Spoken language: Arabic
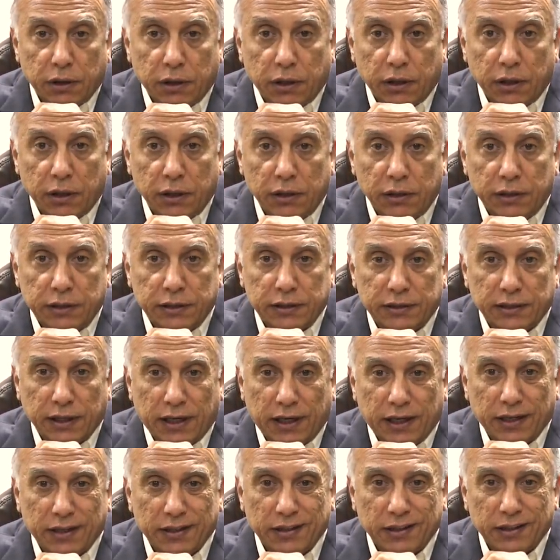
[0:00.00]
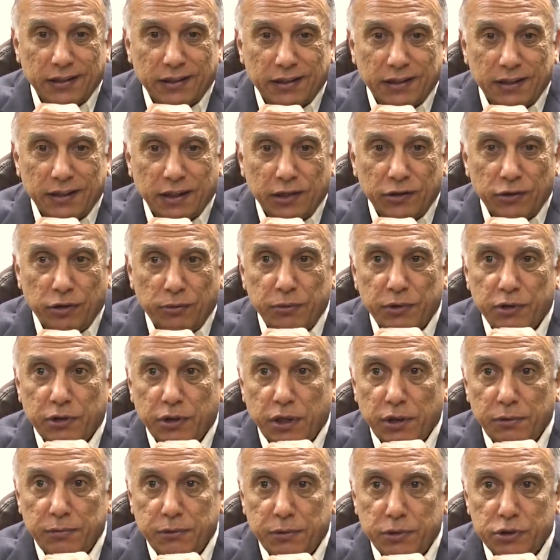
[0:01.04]
آه، اللي تعرضت إلى نوع من
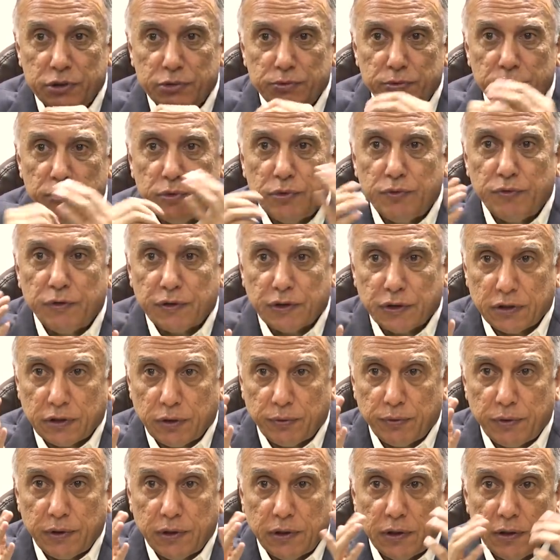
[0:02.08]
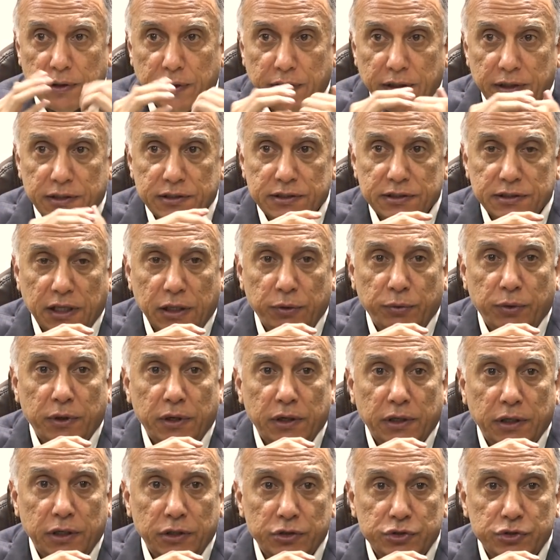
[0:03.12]
التهميش منذ فترة طويلة انعكس على الواقع